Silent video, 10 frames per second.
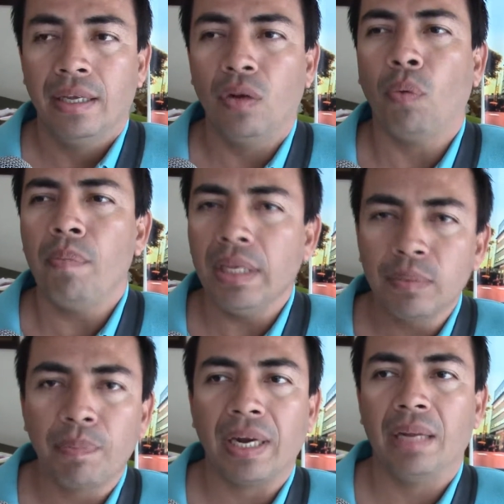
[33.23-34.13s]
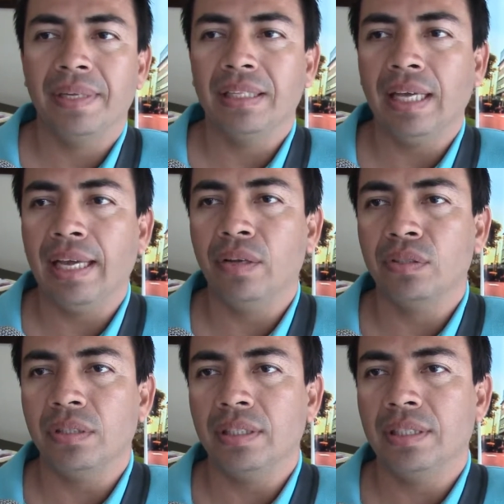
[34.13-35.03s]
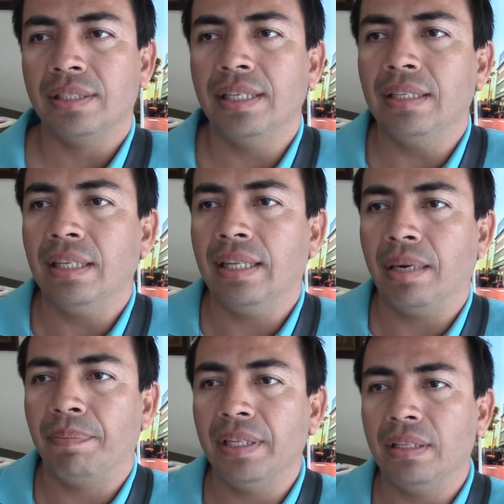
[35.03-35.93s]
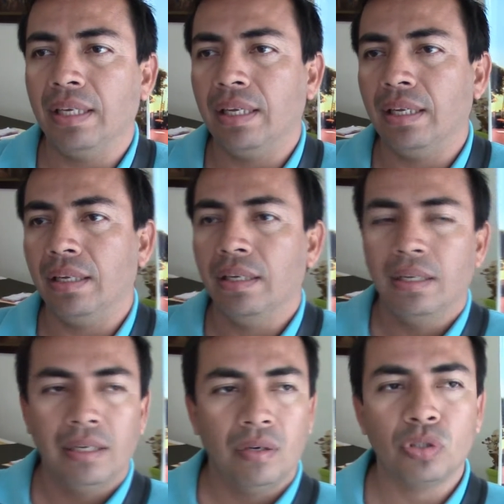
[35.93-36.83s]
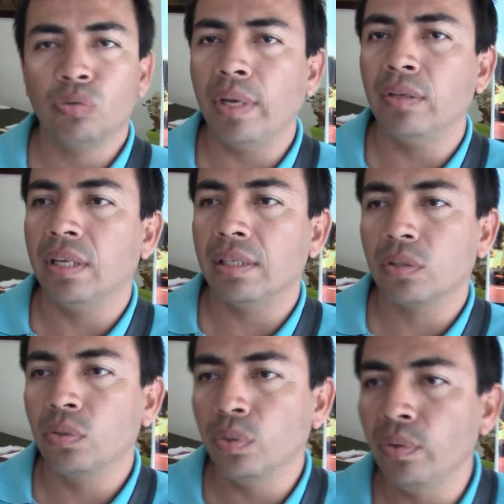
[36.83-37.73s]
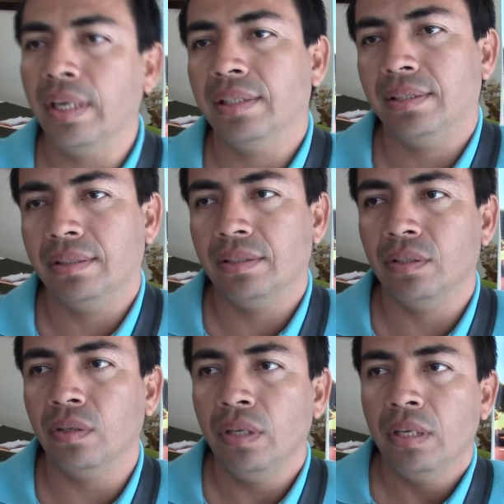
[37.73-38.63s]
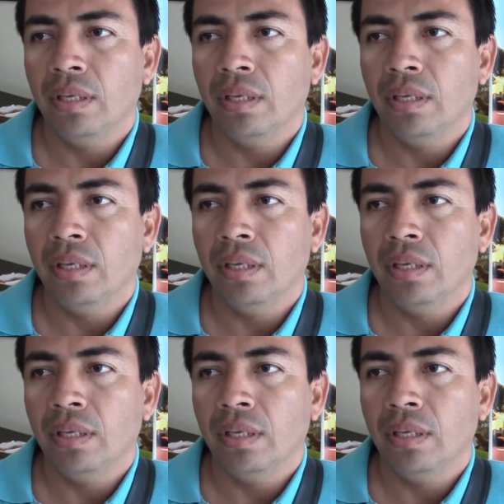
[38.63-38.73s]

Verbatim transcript: los mismos parlamentarios y se sientan de repente los dueños de las curules, ¿no?